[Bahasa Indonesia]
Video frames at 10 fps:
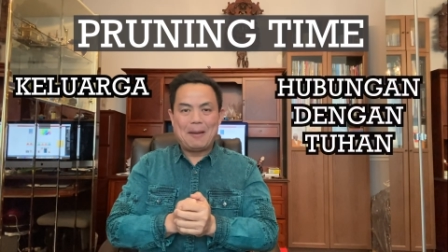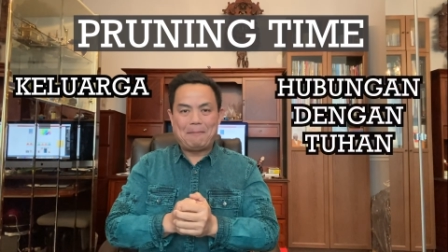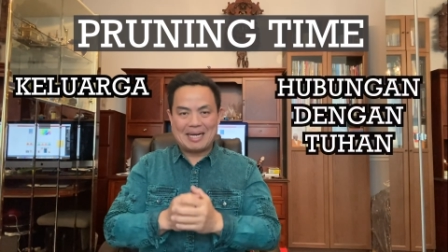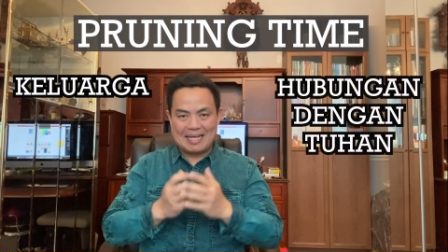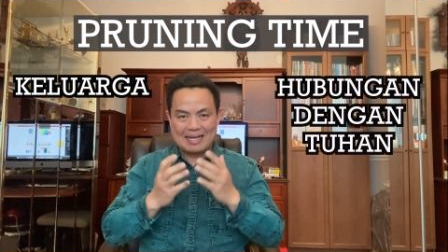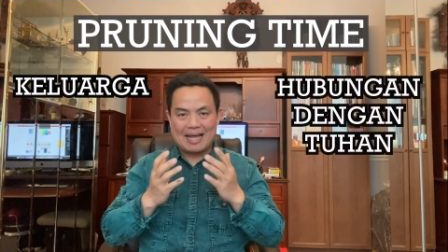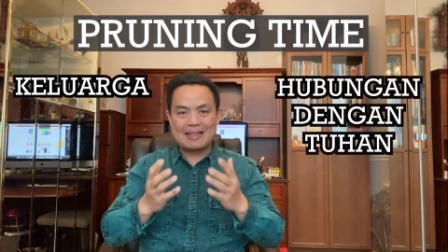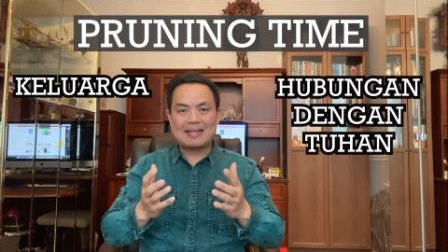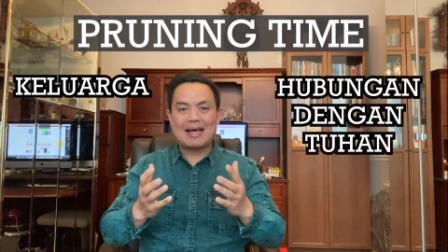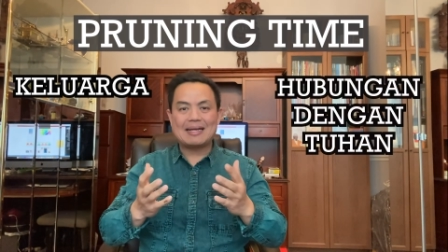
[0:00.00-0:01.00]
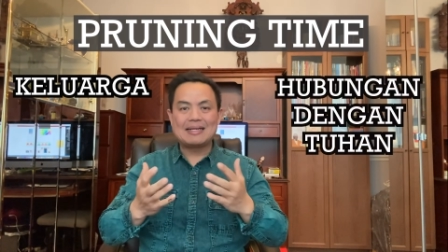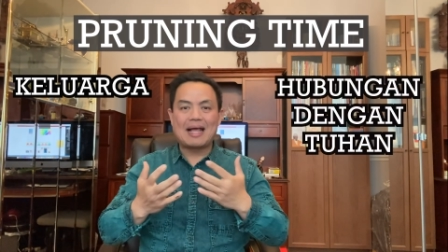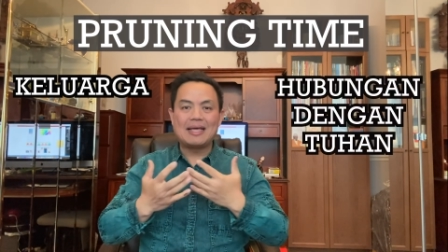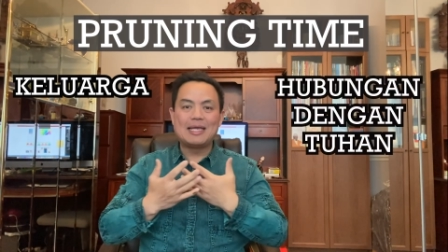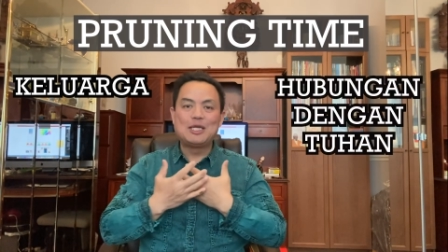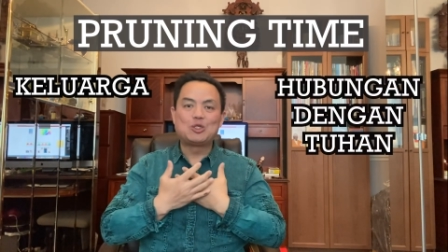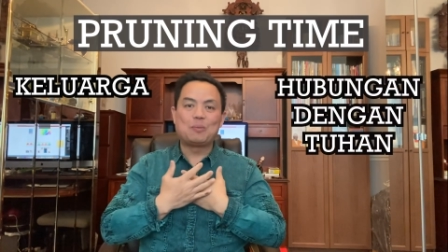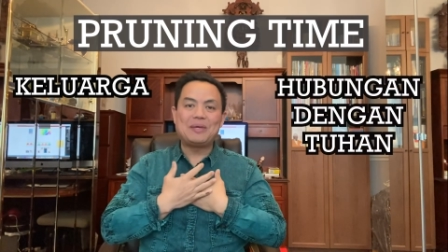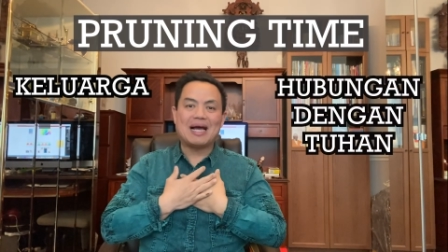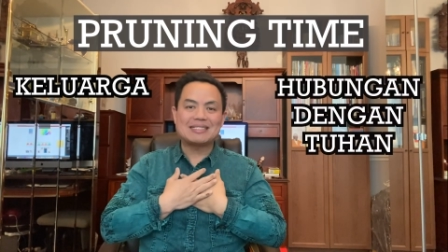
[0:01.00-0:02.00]
meningkatkan gaya
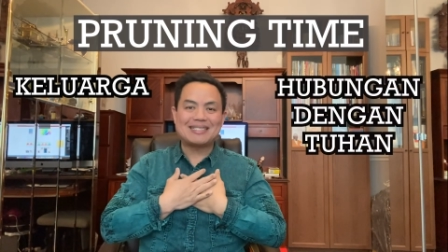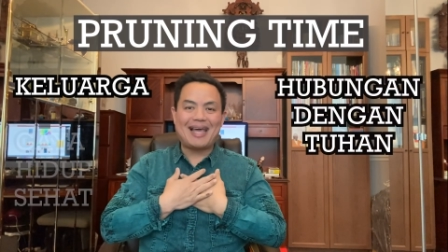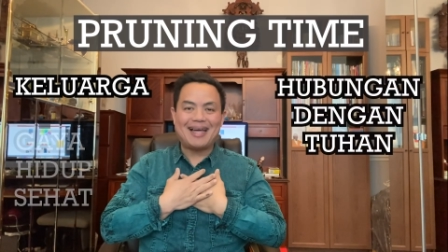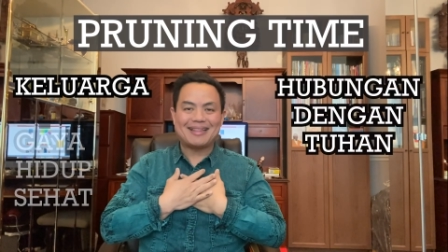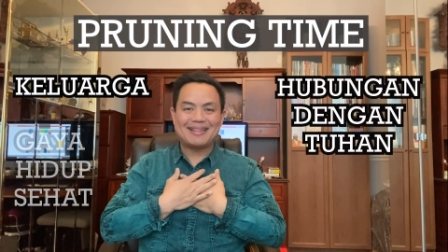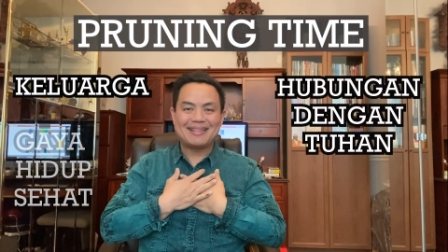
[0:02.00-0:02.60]
hidup yang sehat,